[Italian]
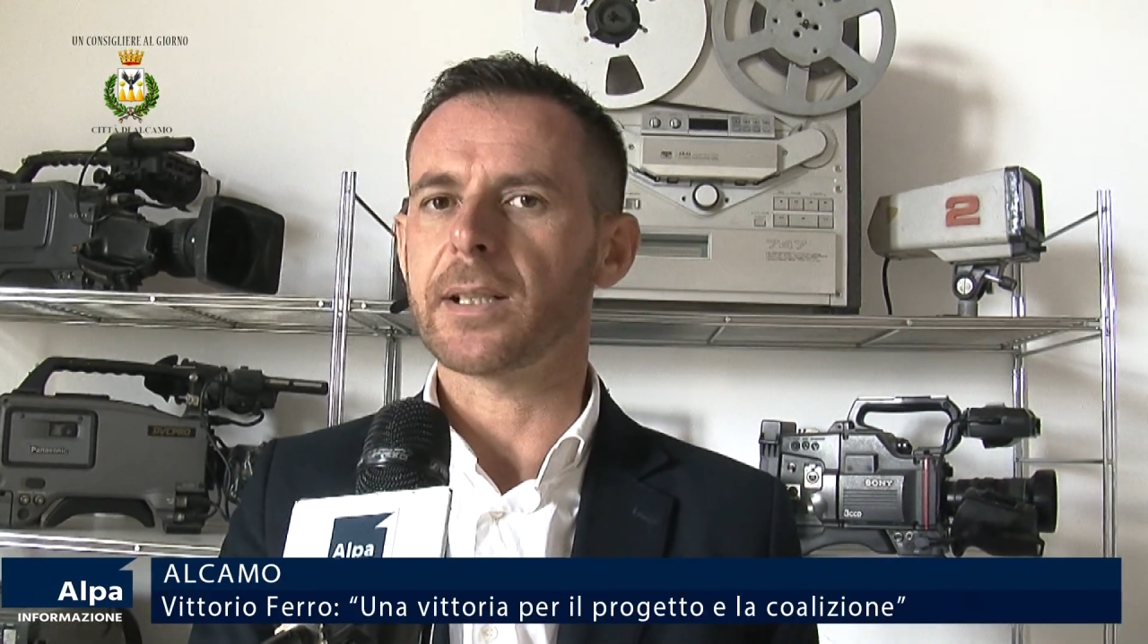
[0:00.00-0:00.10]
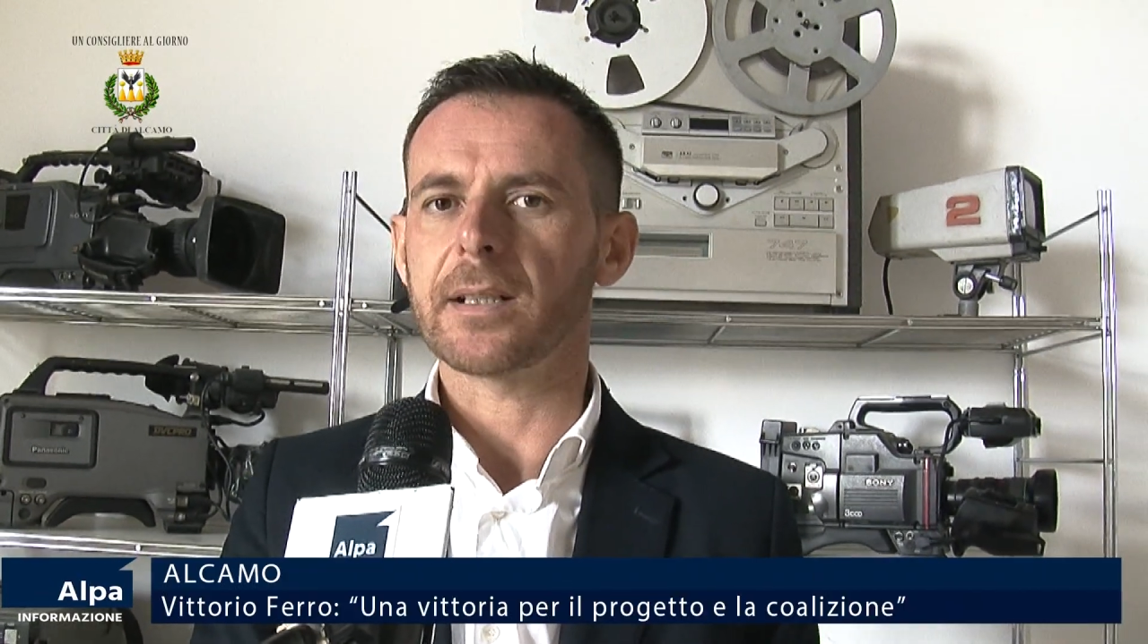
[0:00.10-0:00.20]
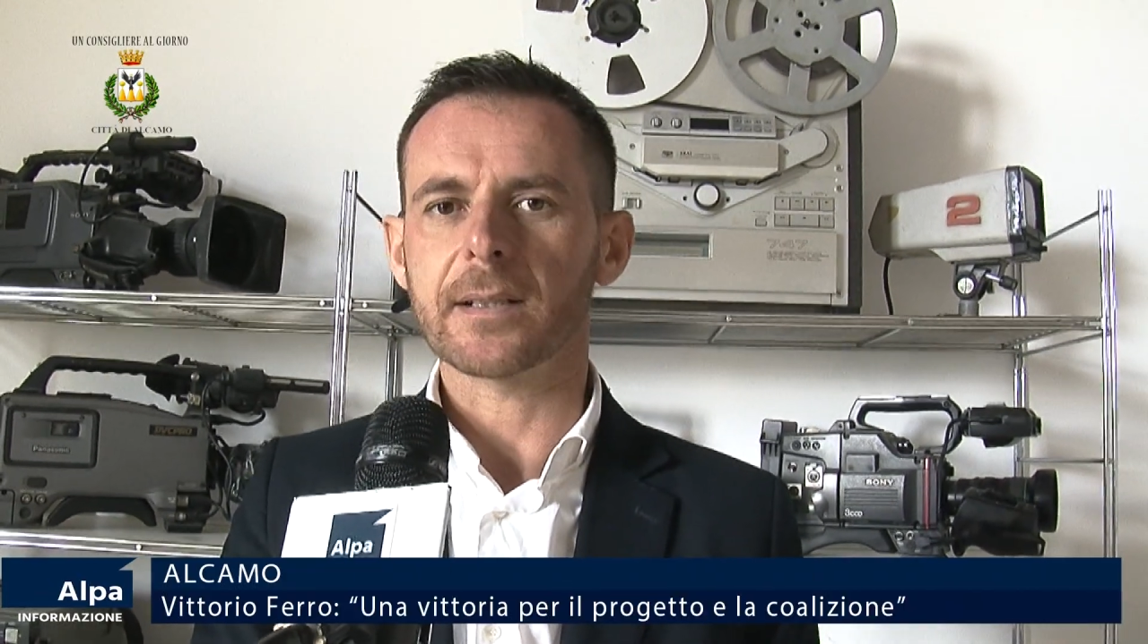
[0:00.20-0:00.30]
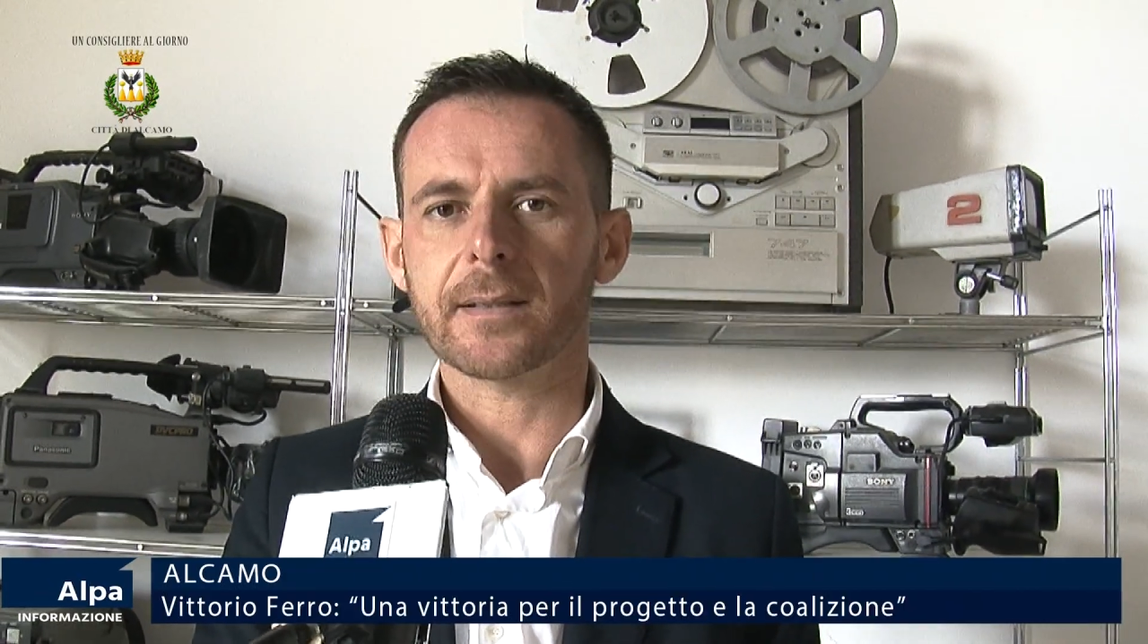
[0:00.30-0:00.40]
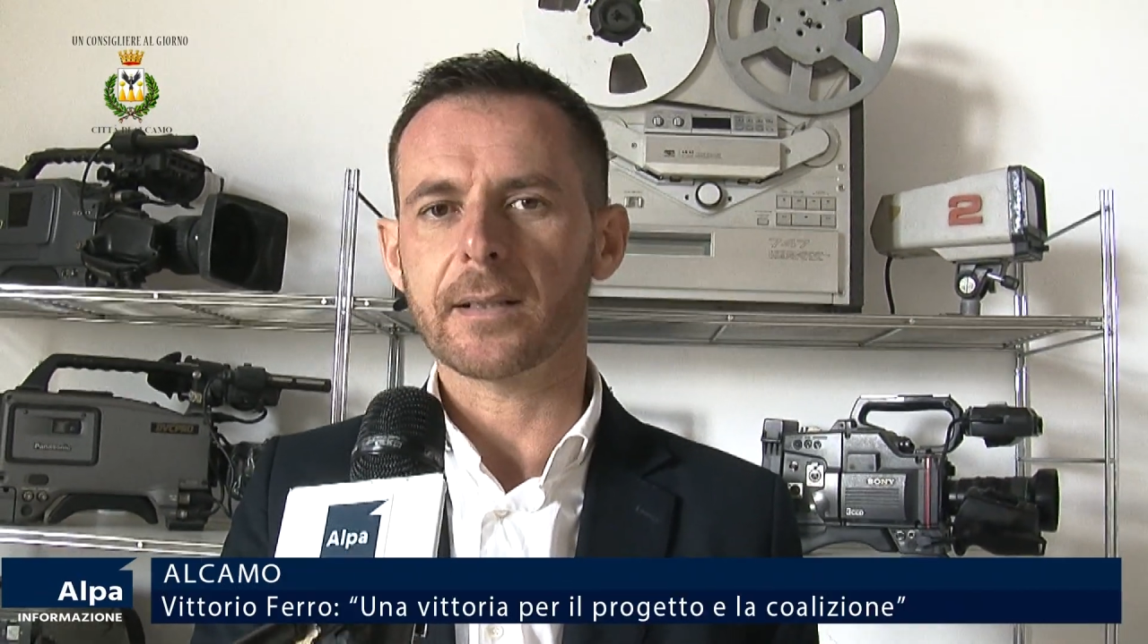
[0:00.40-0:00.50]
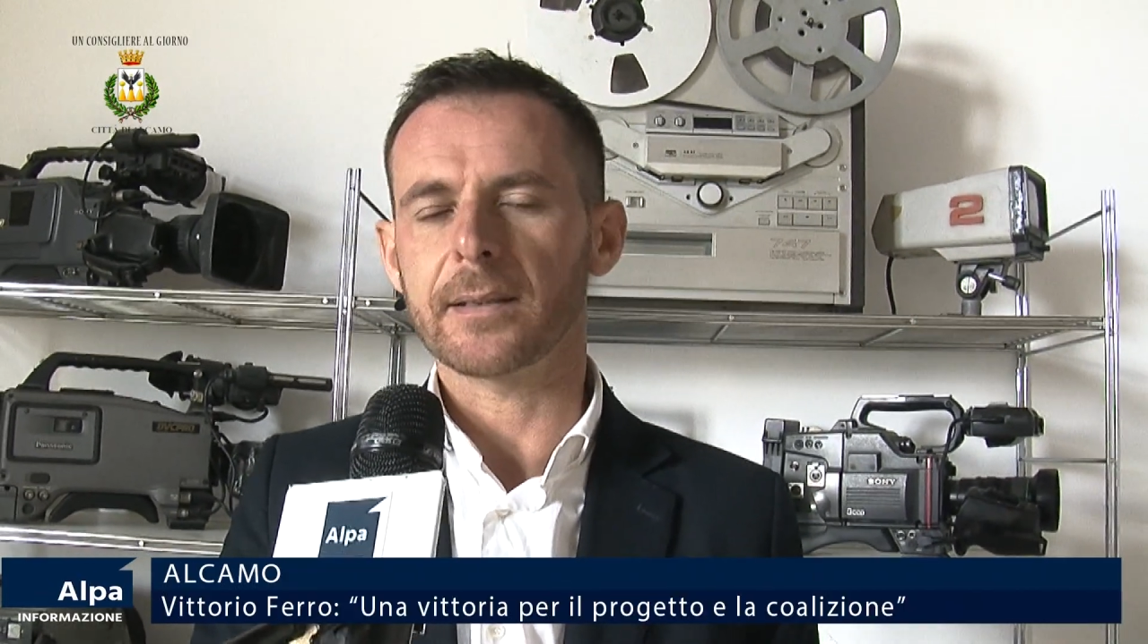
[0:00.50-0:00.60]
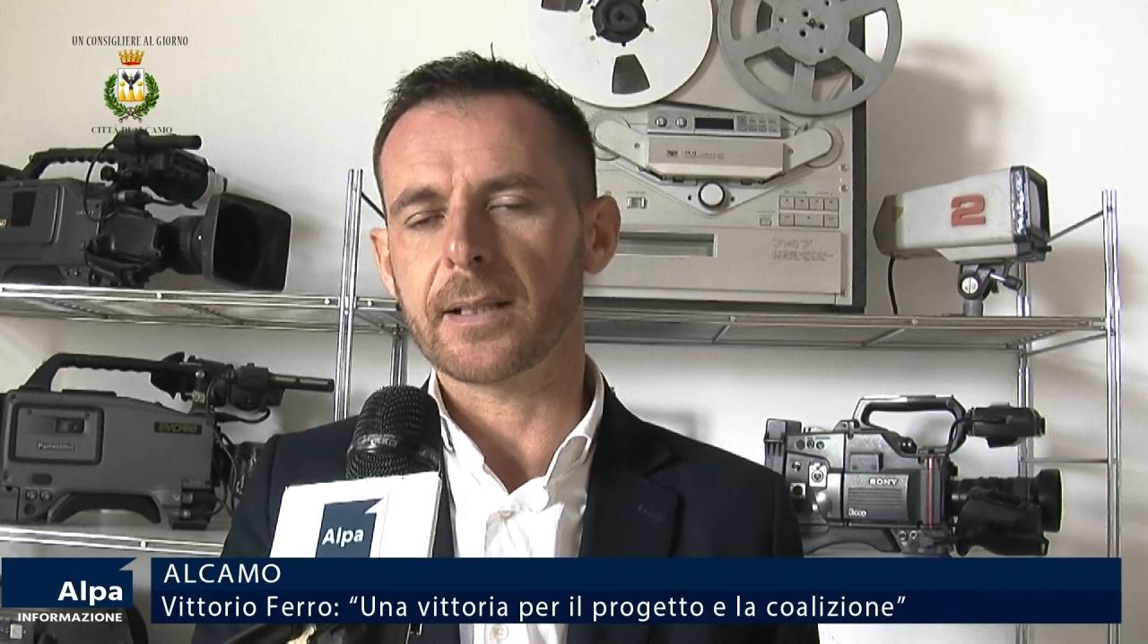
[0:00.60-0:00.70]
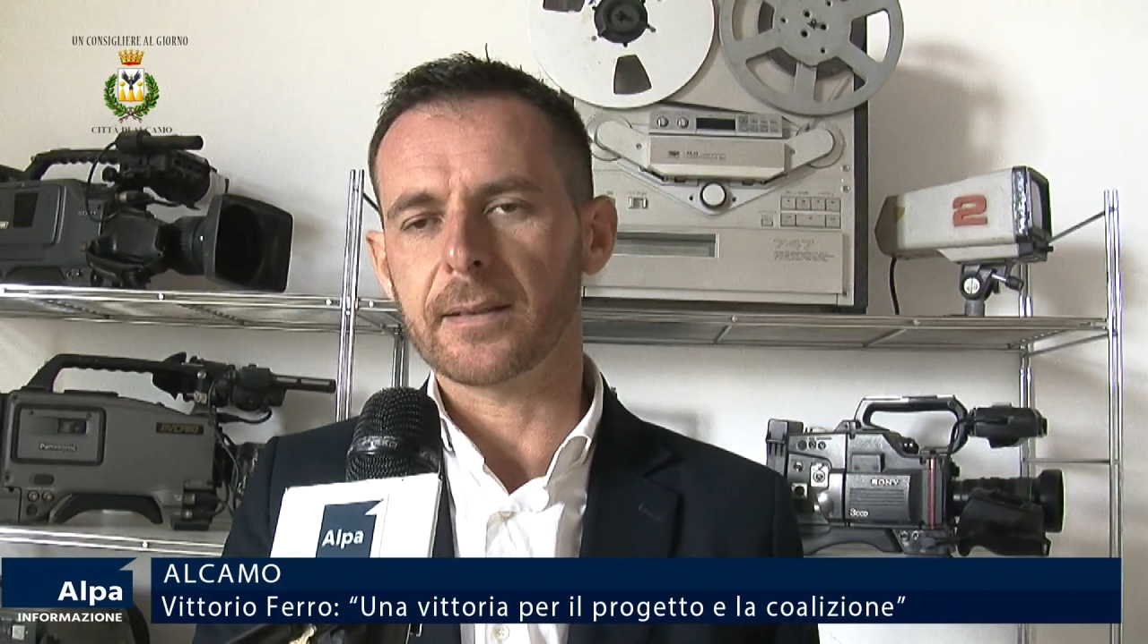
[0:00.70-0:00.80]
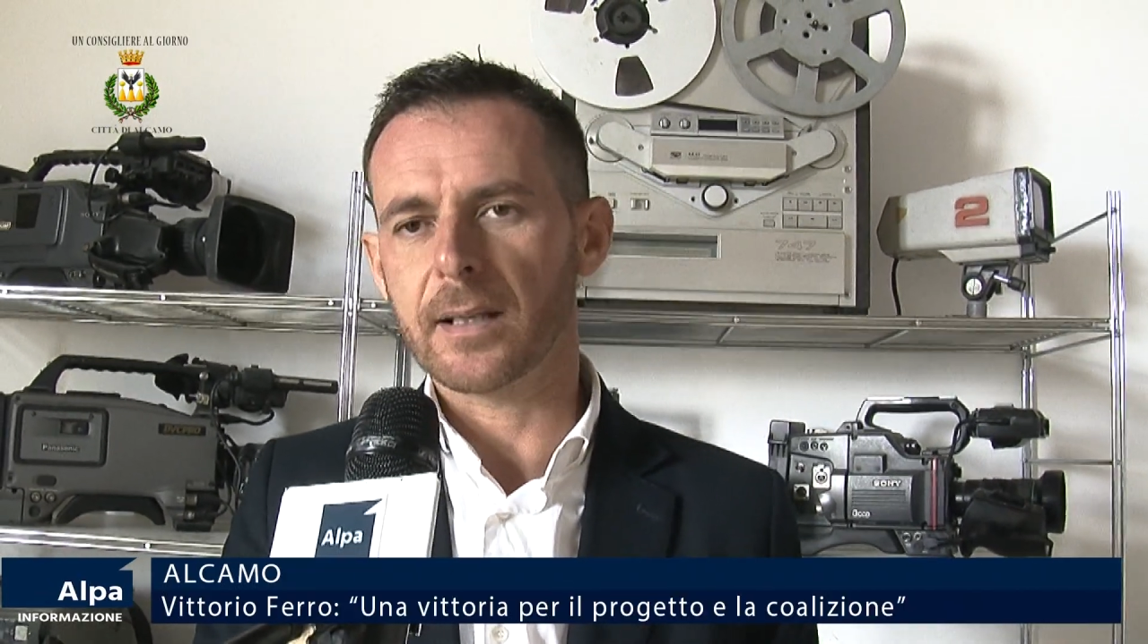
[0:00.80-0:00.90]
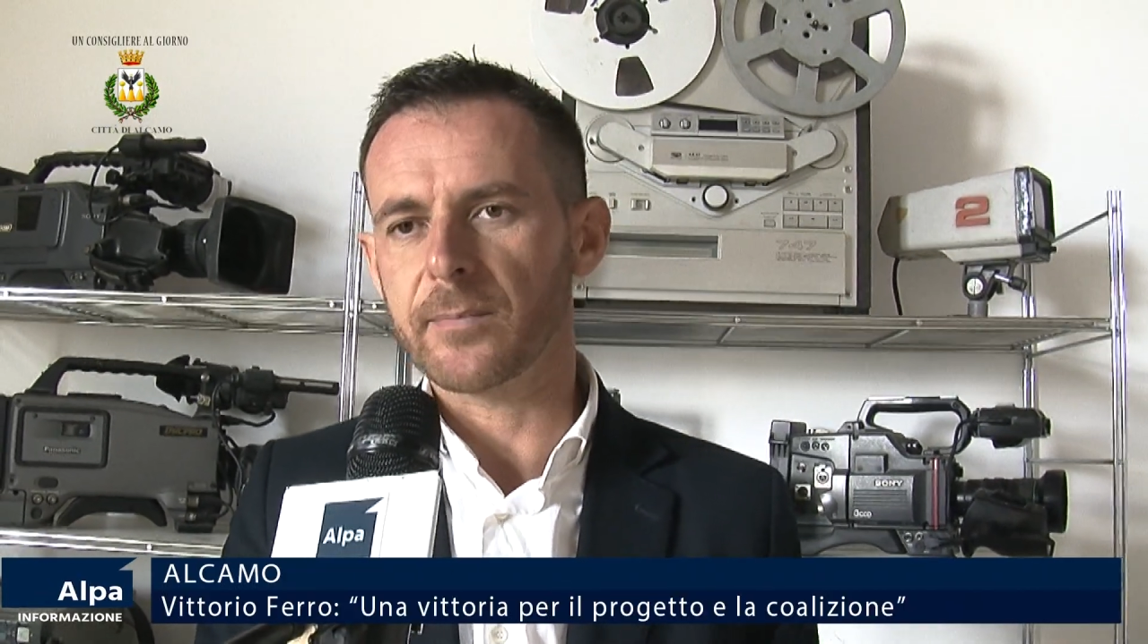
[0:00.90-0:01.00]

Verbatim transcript: ringraziare tanti